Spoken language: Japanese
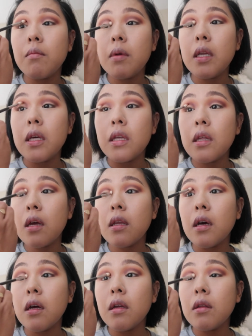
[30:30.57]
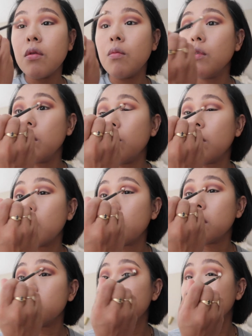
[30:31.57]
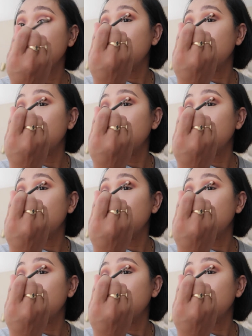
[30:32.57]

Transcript: 見に行きたいなと思ってるわけです。